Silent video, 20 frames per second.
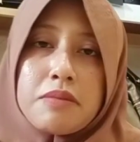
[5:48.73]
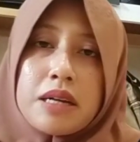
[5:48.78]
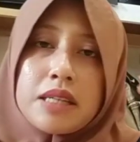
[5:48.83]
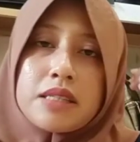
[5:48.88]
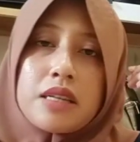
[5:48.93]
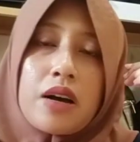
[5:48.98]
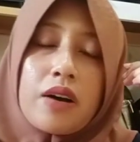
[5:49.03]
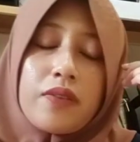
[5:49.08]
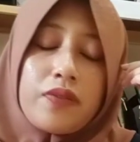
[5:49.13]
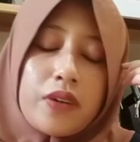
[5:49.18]
Mbak
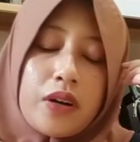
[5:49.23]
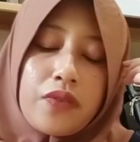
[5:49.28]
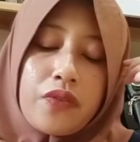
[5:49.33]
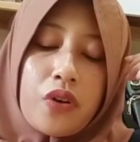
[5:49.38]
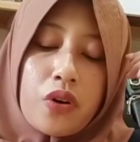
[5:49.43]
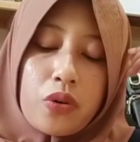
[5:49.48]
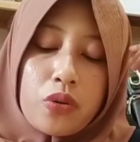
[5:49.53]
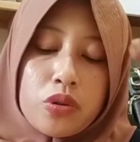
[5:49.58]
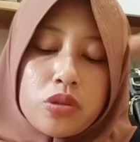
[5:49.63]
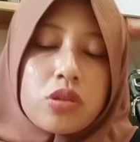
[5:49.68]
Safa
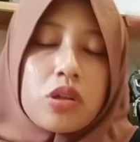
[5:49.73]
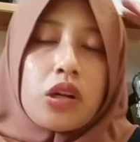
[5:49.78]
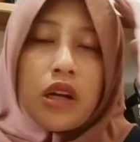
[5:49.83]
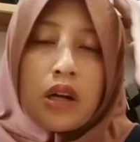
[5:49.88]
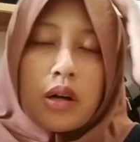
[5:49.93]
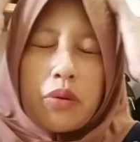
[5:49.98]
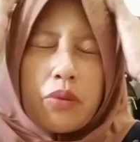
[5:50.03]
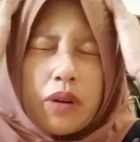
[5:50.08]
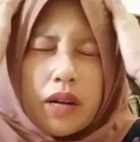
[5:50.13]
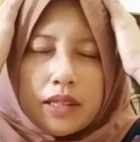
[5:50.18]
fokus
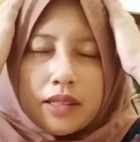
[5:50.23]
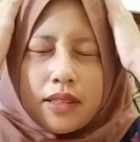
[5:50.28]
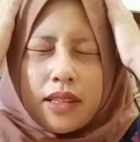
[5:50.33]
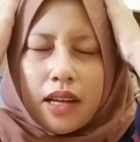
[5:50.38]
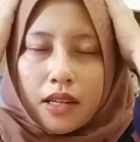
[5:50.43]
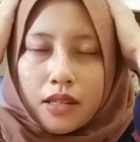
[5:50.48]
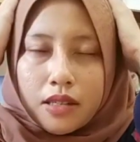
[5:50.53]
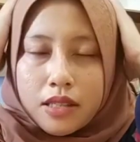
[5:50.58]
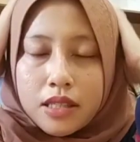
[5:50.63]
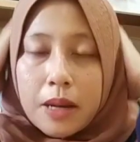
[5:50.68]
sholawat
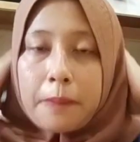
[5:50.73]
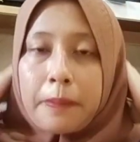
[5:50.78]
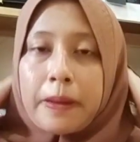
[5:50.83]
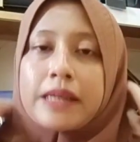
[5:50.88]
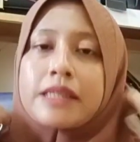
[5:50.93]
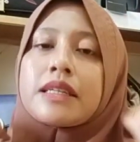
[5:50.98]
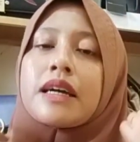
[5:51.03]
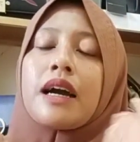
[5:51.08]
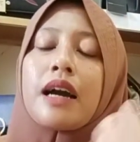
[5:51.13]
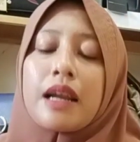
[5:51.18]
dan
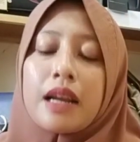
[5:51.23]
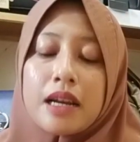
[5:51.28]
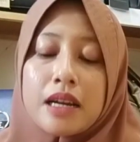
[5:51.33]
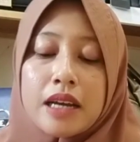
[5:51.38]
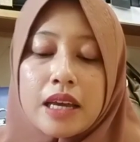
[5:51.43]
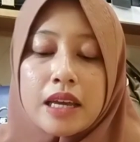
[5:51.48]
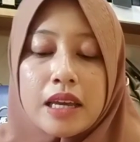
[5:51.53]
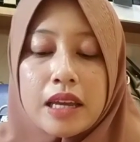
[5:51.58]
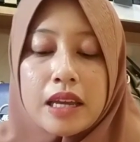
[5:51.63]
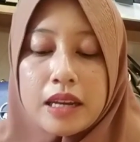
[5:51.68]
sampai sekarang
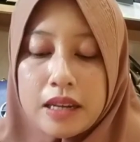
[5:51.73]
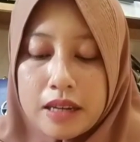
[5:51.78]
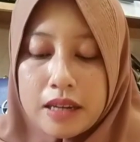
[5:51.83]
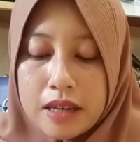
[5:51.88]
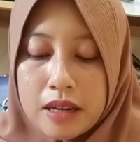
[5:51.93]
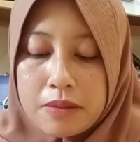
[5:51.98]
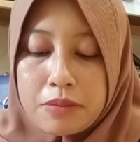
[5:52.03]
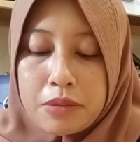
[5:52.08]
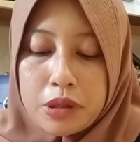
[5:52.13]
keinginannya